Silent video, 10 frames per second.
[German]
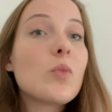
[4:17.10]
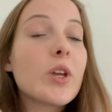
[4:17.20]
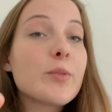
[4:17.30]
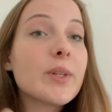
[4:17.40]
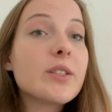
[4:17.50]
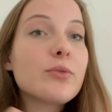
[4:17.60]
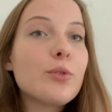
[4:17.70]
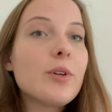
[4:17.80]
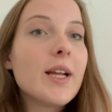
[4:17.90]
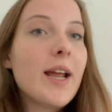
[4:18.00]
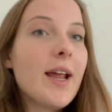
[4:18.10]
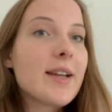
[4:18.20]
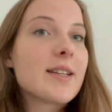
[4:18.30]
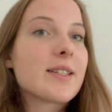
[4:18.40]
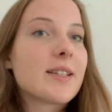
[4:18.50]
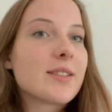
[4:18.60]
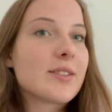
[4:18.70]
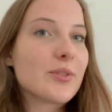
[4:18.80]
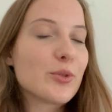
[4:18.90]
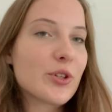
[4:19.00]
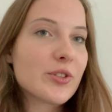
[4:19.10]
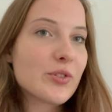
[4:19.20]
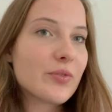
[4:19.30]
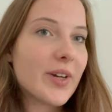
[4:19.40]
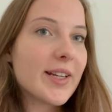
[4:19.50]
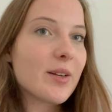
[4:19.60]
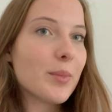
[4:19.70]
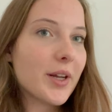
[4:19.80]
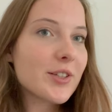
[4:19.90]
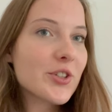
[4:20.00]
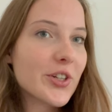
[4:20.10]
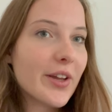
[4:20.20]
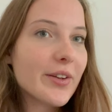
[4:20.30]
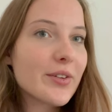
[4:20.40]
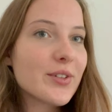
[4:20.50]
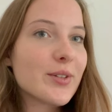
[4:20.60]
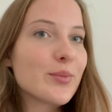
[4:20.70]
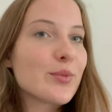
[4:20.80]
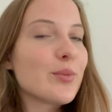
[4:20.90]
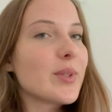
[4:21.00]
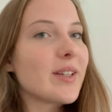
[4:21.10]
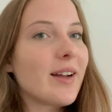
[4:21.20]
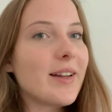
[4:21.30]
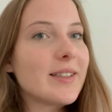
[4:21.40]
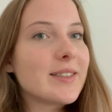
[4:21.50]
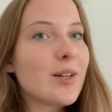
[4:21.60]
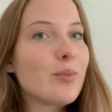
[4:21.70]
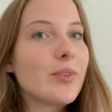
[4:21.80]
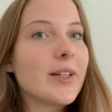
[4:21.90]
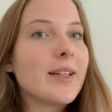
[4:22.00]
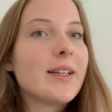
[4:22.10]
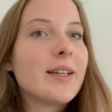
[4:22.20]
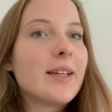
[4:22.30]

ich bin ganz froh, dass ich jetzt irgendwo schon so einen weiteren Meilenstein ähm, für mich erreicht habe, weil